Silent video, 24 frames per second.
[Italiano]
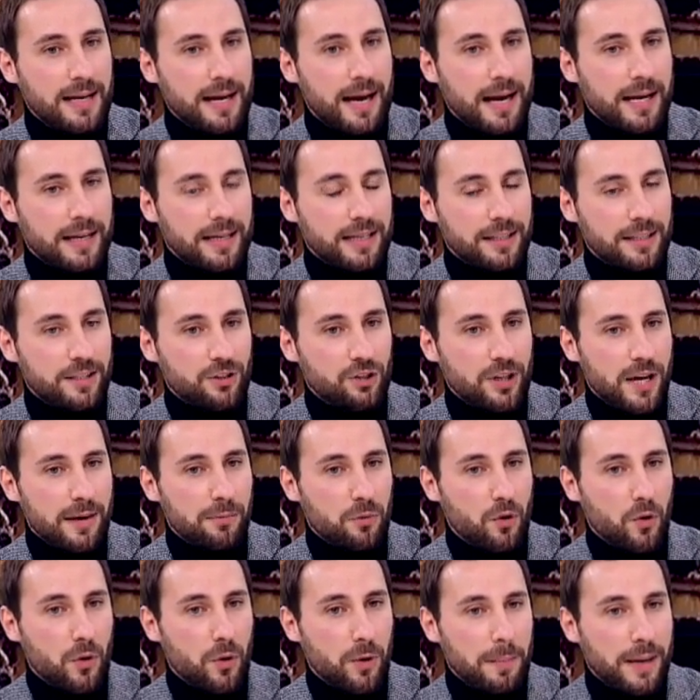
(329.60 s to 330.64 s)
anche
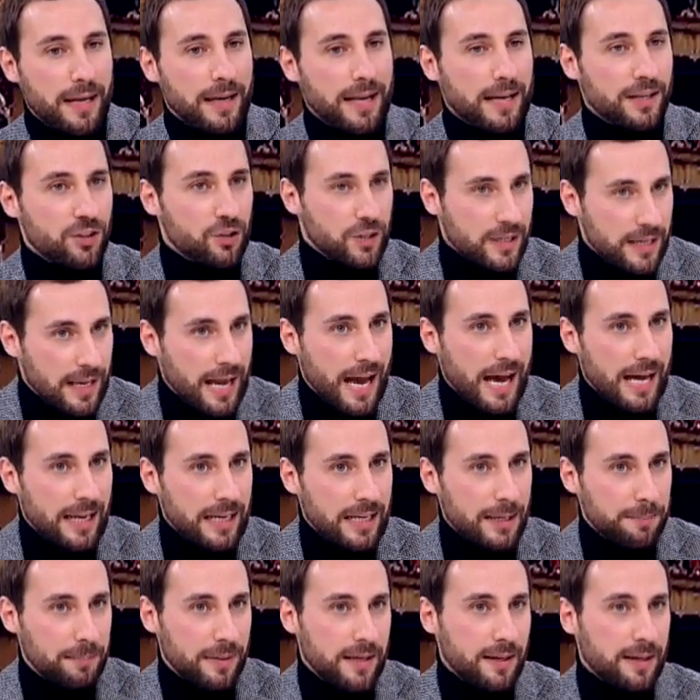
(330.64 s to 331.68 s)
diciamo,
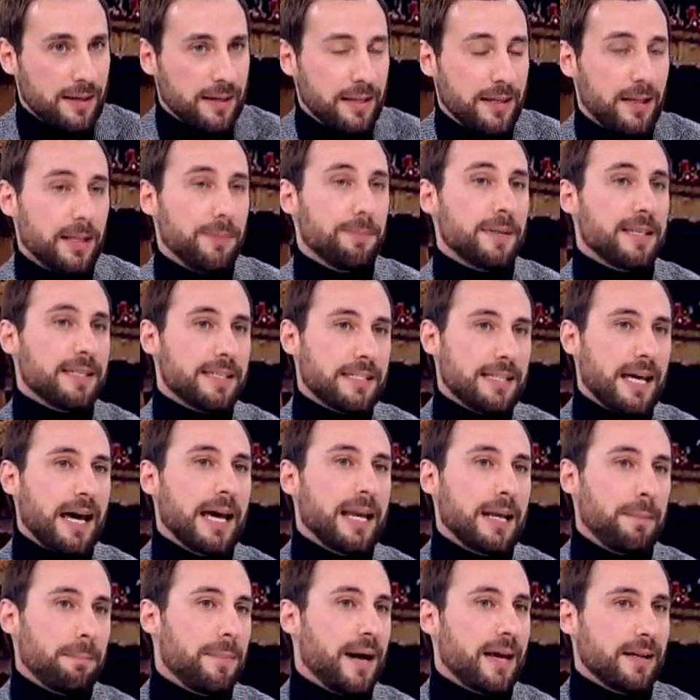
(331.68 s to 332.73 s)
manageriali per
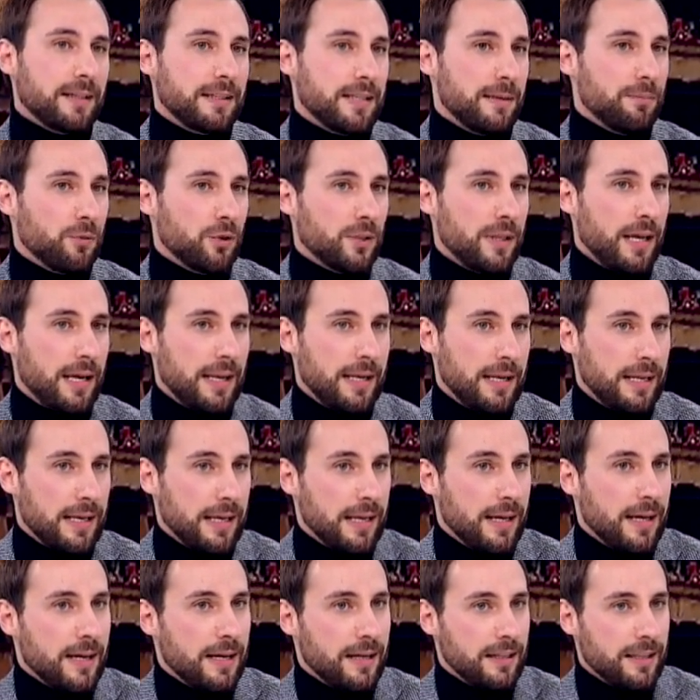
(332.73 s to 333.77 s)
ripensare in parte i
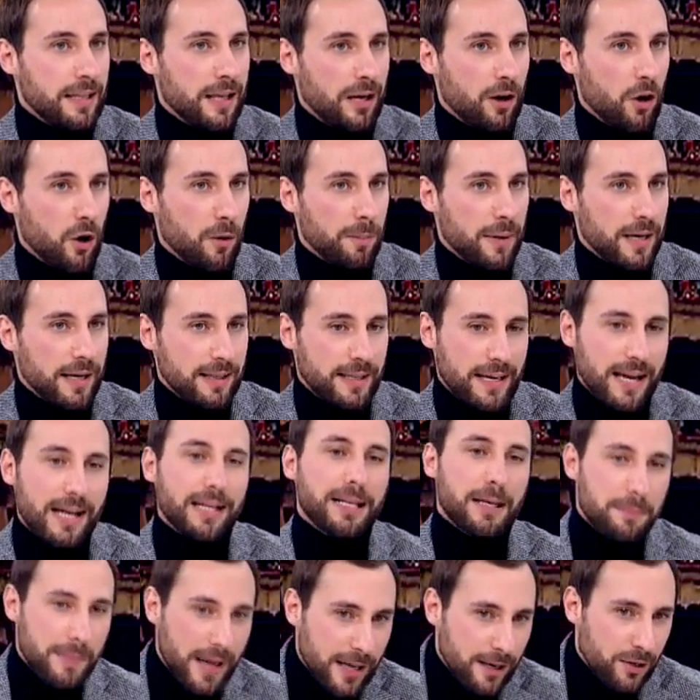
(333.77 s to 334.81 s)
modelli dell'opera. Ed è
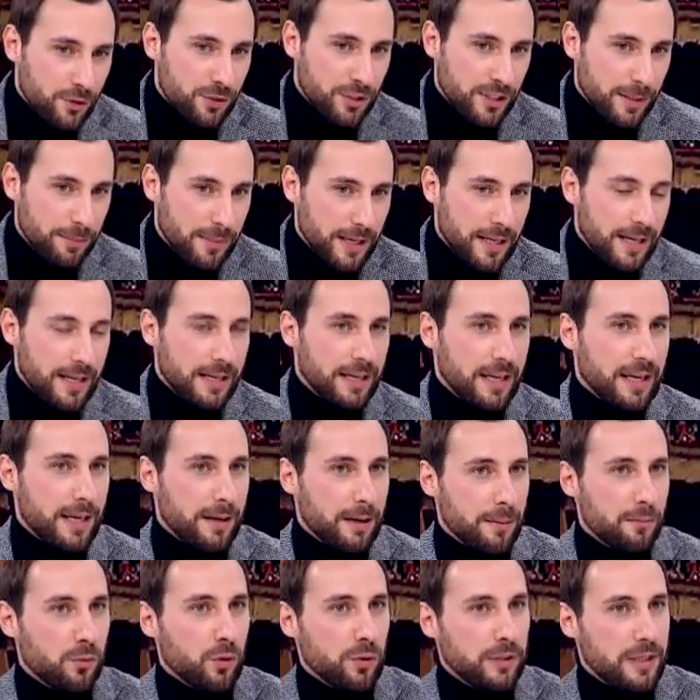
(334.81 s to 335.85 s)
anche bello sapere
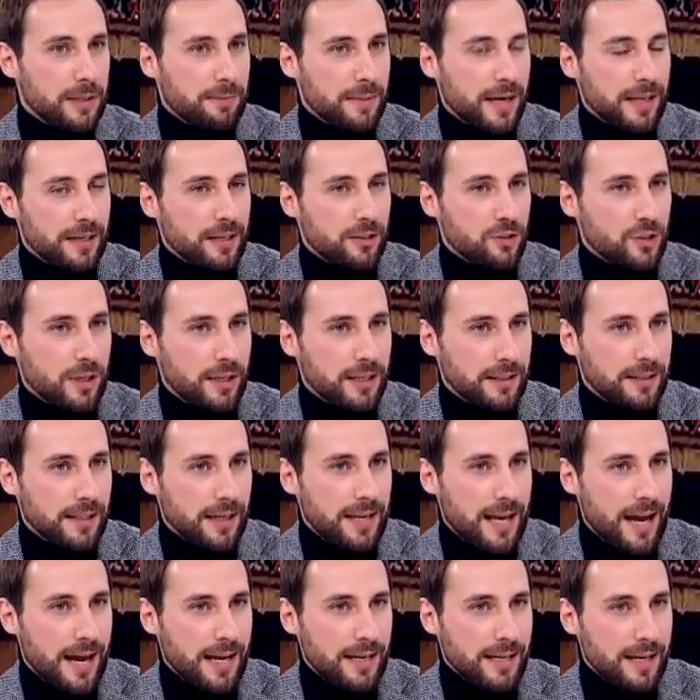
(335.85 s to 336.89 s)
che molti manager
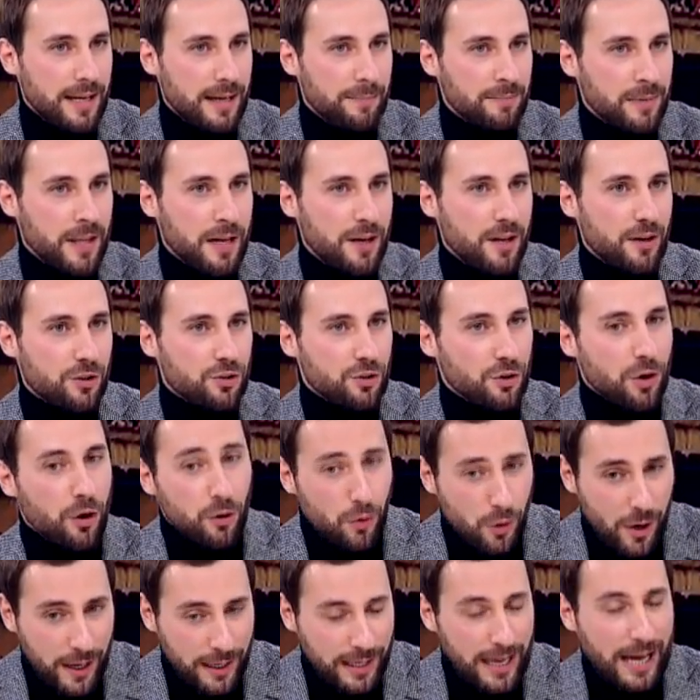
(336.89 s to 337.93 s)
italiani
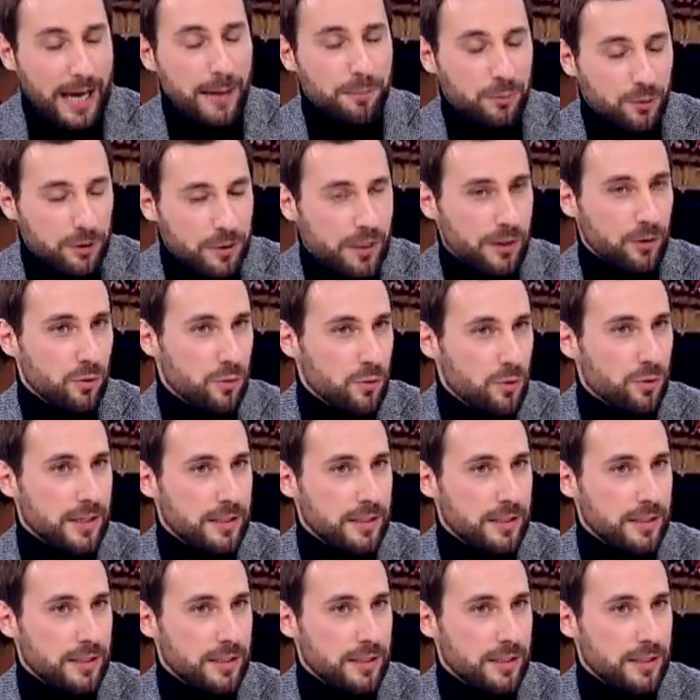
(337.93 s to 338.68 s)
sono a capo di alcune